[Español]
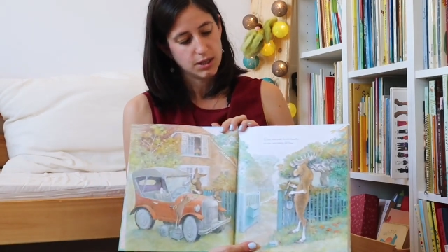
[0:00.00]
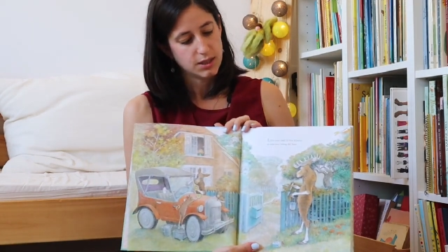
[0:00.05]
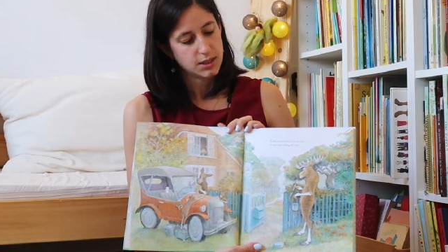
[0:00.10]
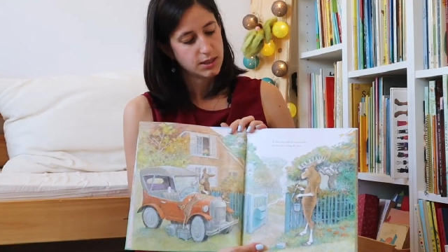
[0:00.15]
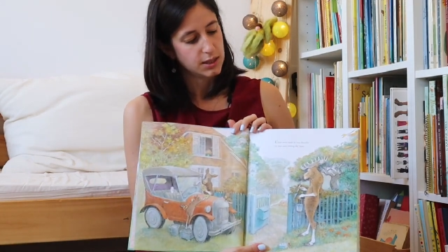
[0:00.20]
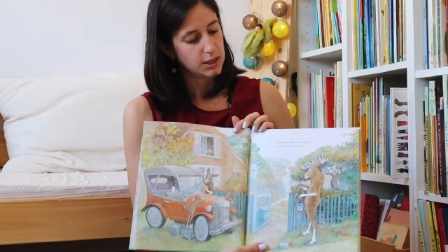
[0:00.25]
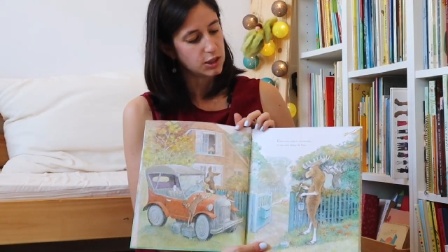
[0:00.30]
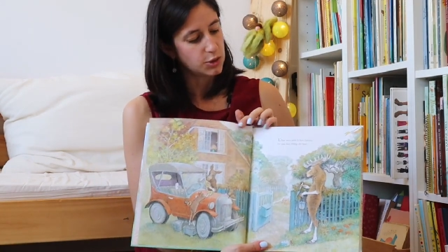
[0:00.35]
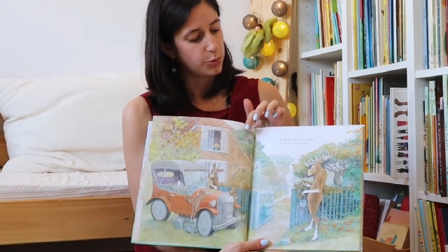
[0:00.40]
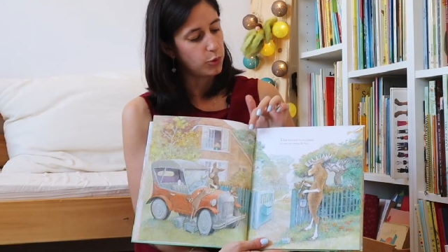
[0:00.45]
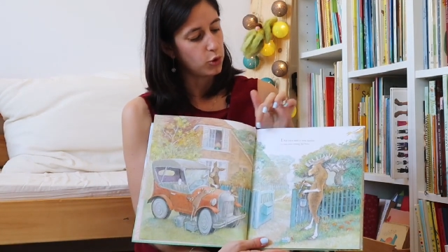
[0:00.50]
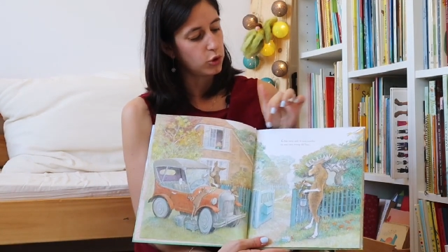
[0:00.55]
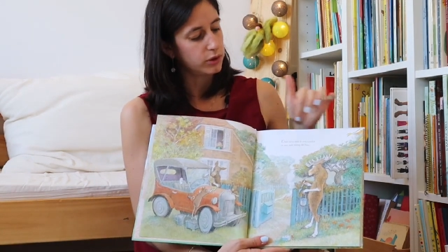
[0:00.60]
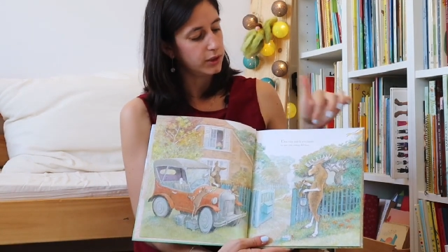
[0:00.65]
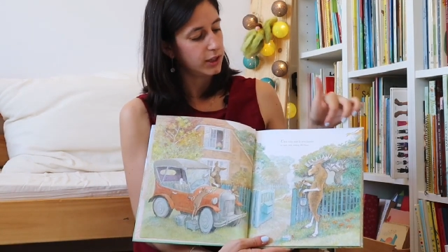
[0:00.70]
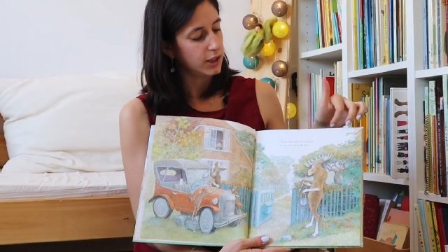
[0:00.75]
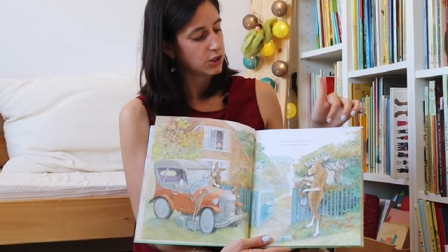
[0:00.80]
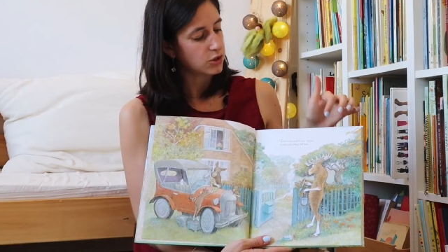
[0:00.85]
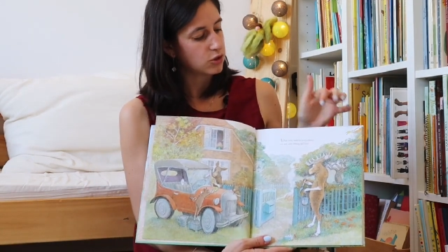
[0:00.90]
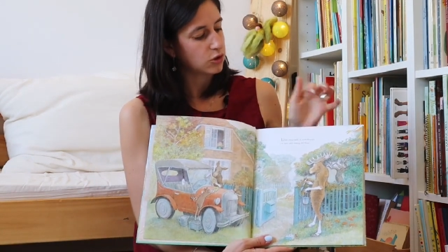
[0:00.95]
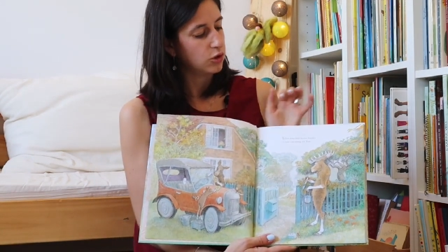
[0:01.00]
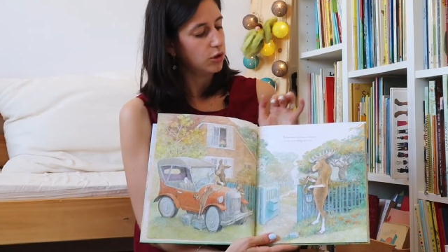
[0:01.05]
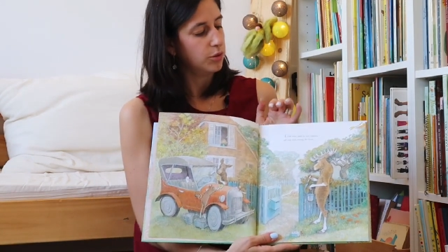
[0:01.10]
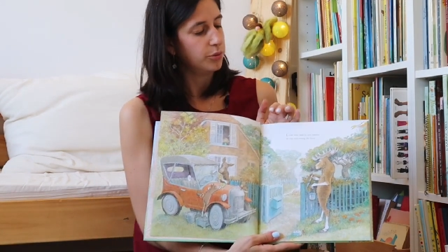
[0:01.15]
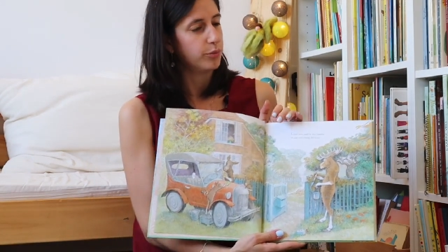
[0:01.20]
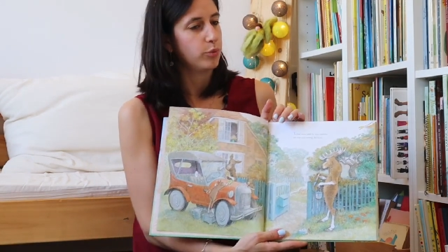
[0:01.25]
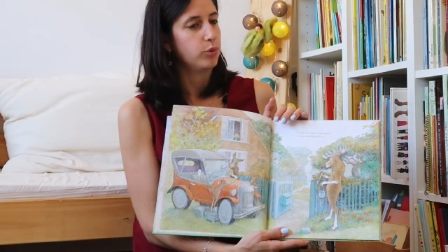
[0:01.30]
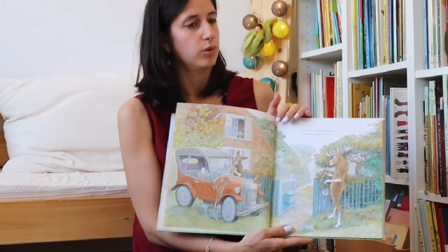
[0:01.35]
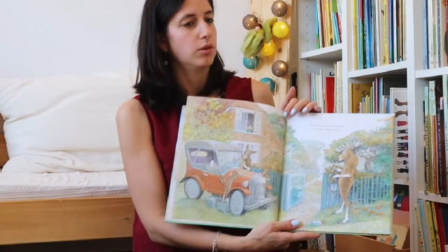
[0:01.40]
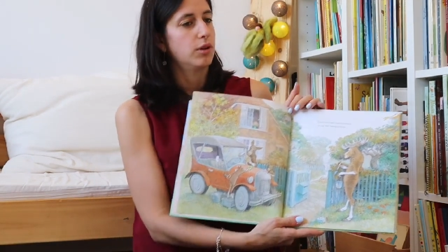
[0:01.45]
Si es poco
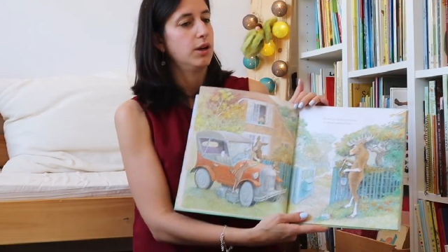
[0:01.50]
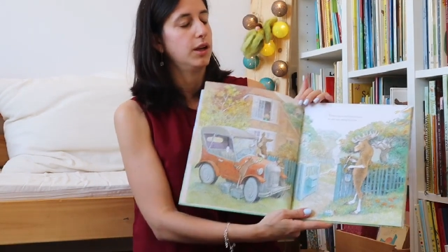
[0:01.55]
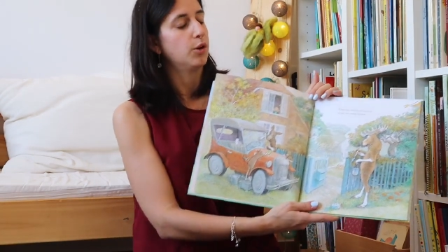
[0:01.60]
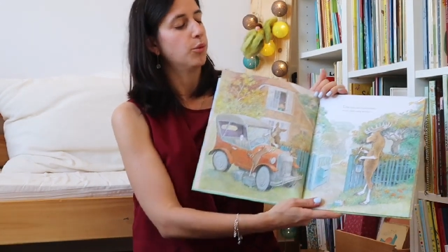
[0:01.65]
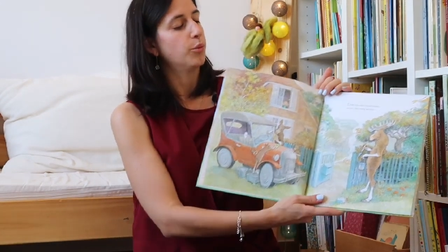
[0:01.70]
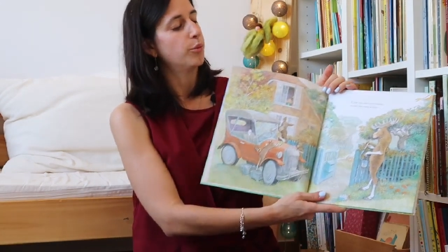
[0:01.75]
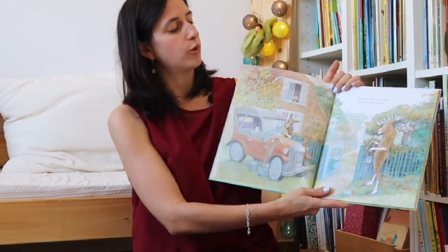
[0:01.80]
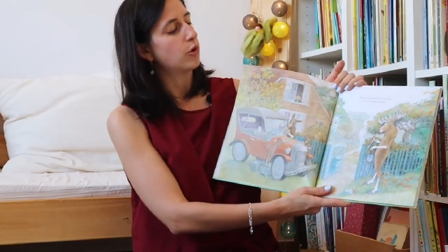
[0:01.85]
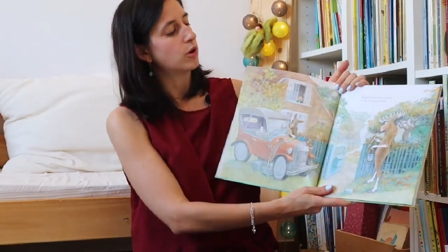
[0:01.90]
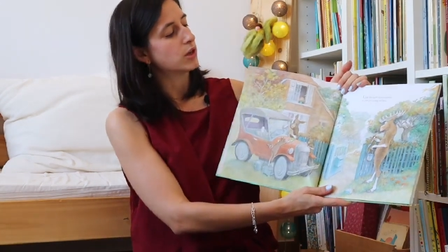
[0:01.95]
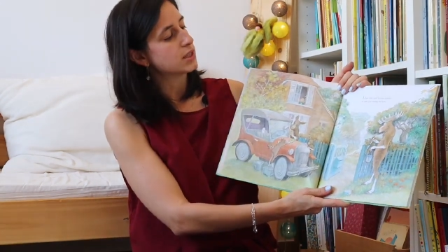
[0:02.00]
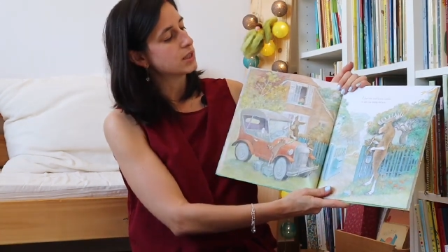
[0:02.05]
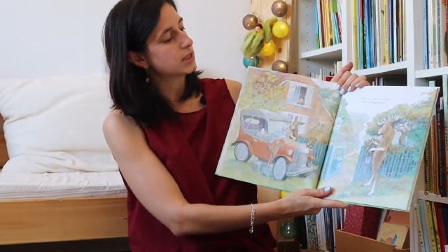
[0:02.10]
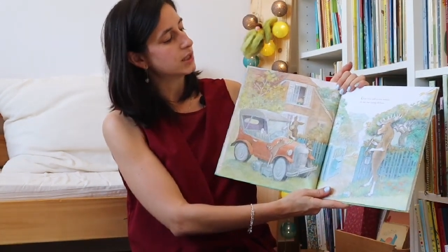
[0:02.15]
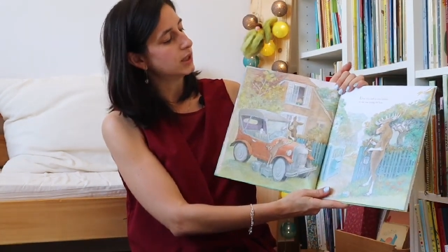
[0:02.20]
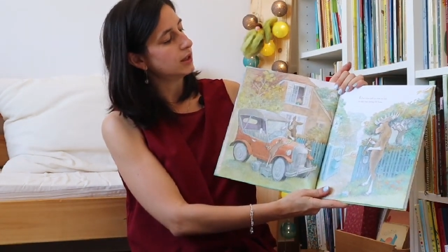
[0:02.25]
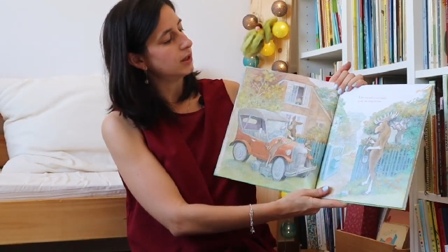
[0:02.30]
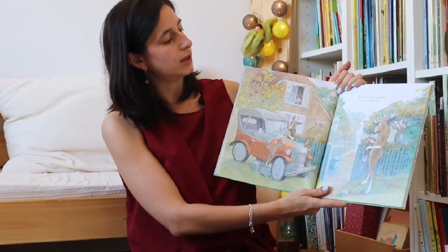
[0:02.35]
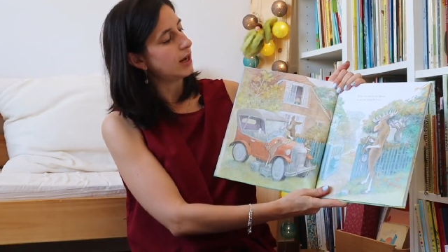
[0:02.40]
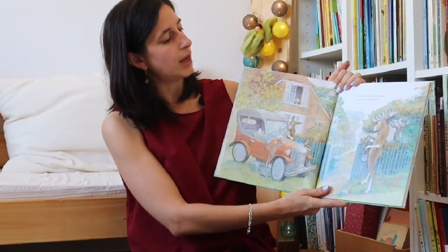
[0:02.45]
texto, puedo leer un poco así.